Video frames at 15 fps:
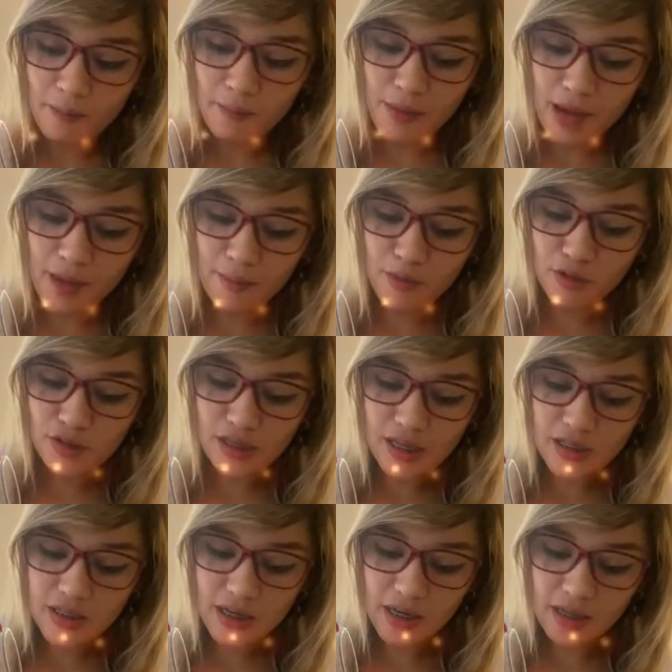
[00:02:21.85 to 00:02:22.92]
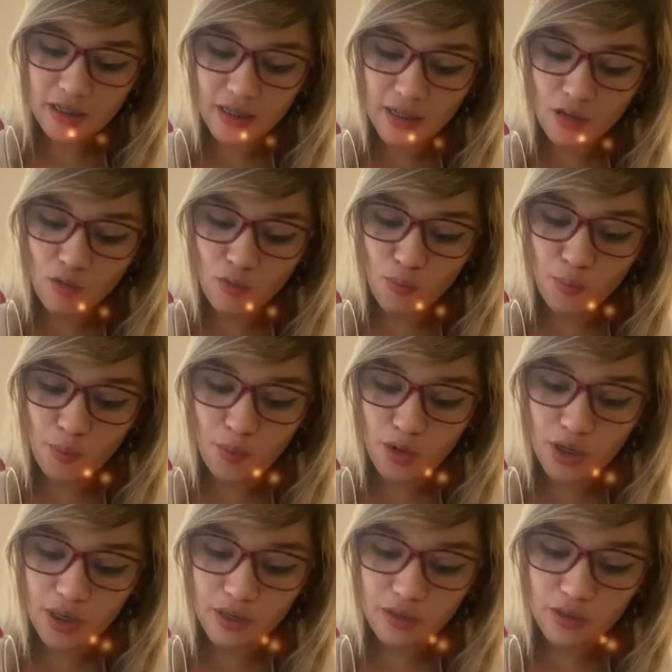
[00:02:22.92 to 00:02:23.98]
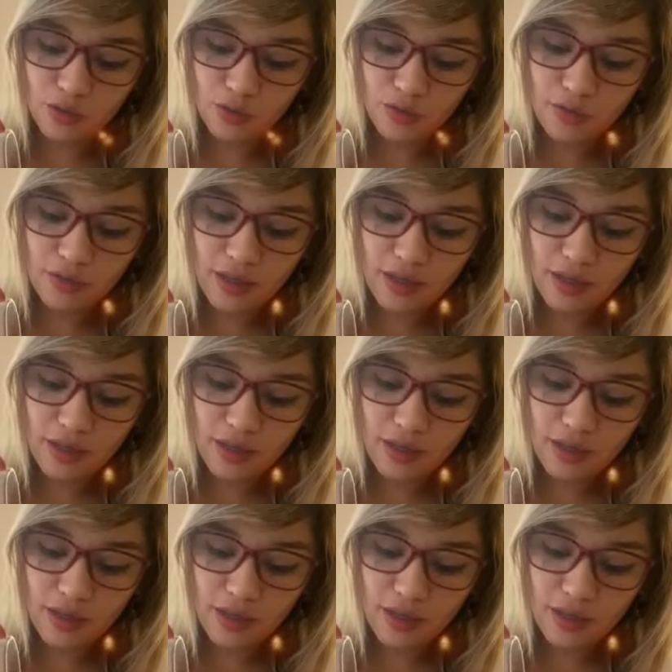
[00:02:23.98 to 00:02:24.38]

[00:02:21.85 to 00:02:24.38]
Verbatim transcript: vamos a echarle un poquito